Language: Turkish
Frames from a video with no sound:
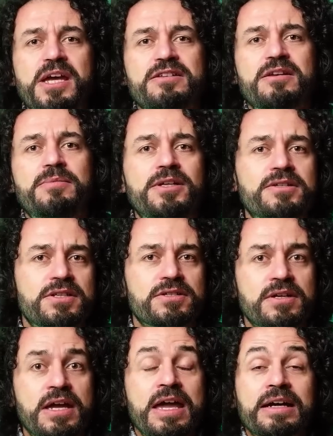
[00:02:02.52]

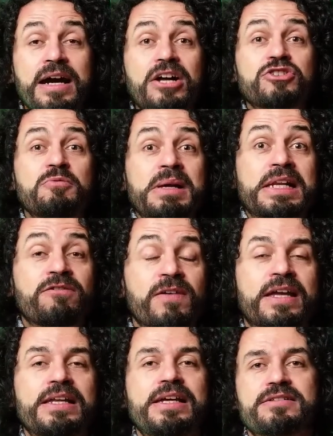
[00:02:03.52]
yazabilirsiniz. Kaç
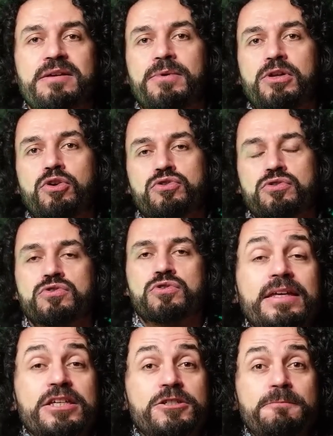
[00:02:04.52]
milletvekili yazabiliyorsunuz?
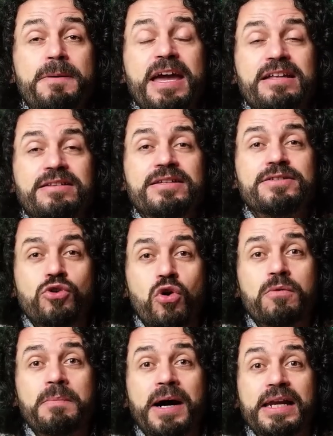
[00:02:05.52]
Hiçbir etkisi
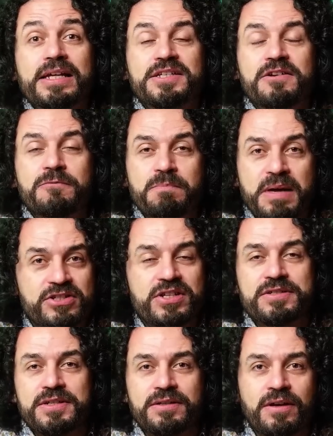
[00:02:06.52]
yok maalesef
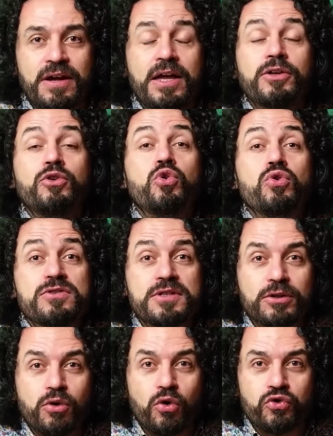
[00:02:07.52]
meclisin. 100
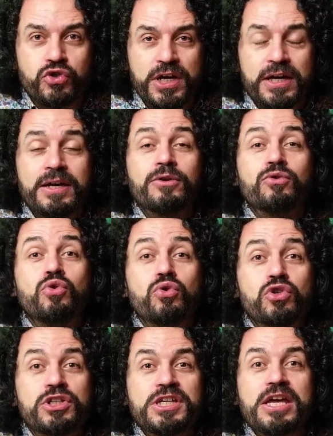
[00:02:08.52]
yıl önce
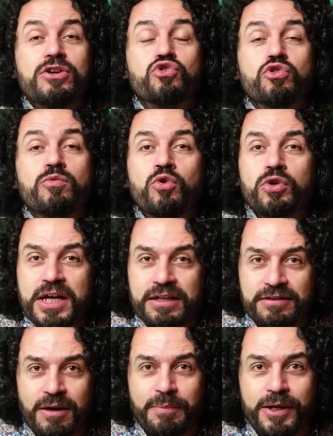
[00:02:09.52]
Türkiye'yi
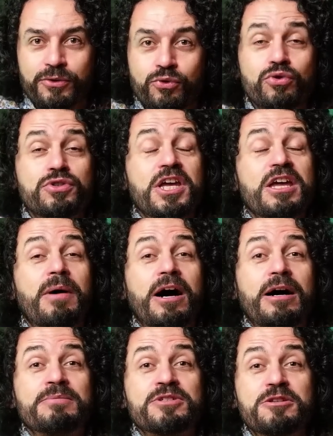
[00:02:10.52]
cumhuriyet yapan, Türkiye'yi
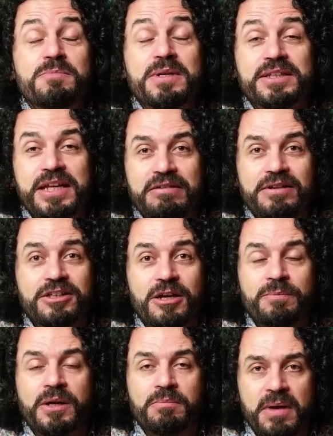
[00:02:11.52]
bağımsız bir devlet
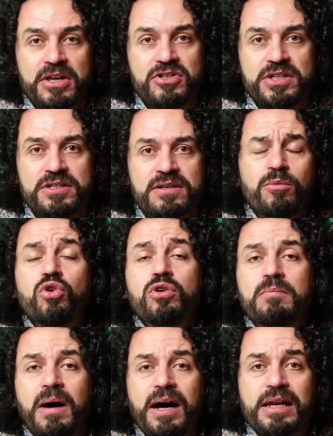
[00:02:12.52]
yapan meclis bugün
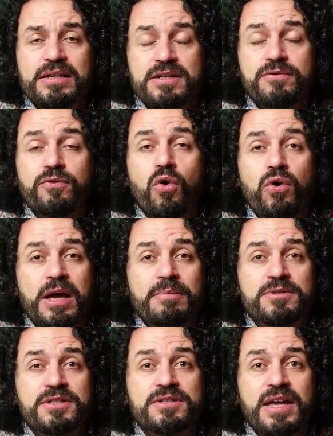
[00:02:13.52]
maalesef
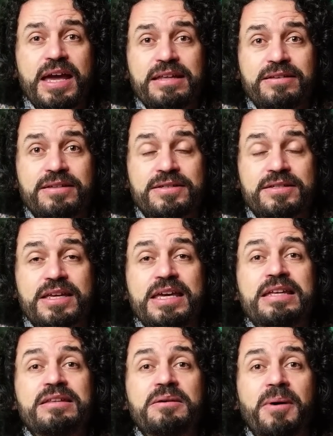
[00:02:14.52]
önemsiz, etkisiz,
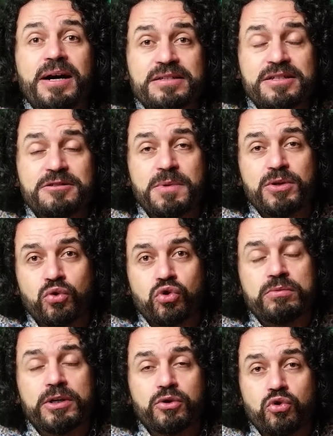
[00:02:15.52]
itibarsız bir
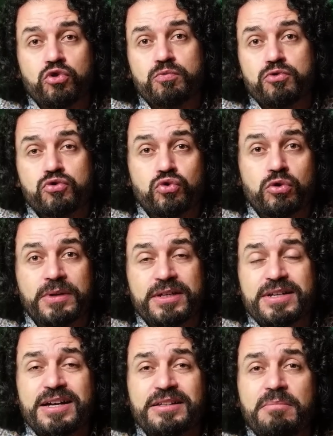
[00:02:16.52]
kuruma dönüşmüş durumda.
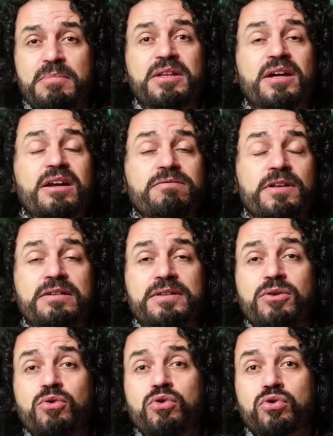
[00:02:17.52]
Zaten bir
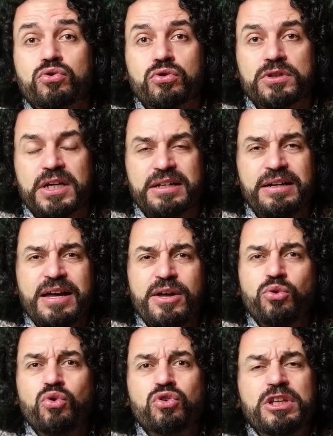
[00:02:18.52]
taraflarından uydurdukları,
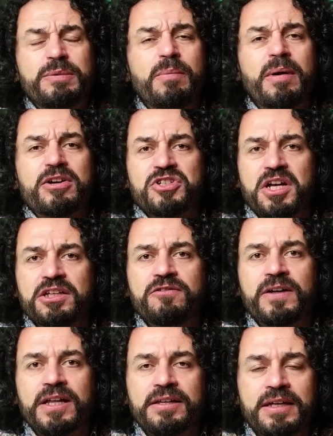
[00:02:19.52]
Türk tipi başkanlık
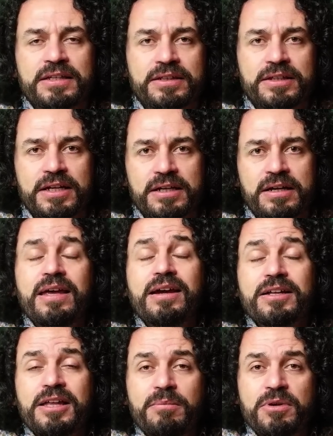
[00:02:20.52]
falan dedikleri, tek
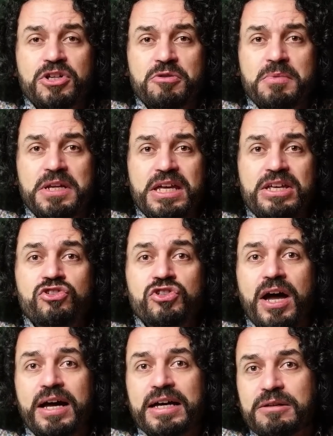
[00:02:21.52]
adam rejimini
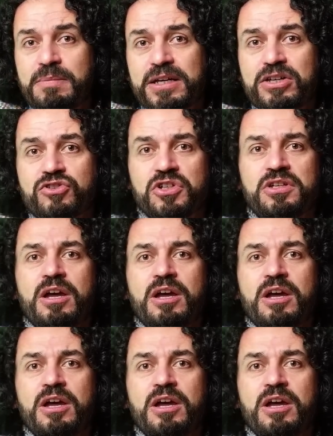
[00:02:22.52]
inşa etmek için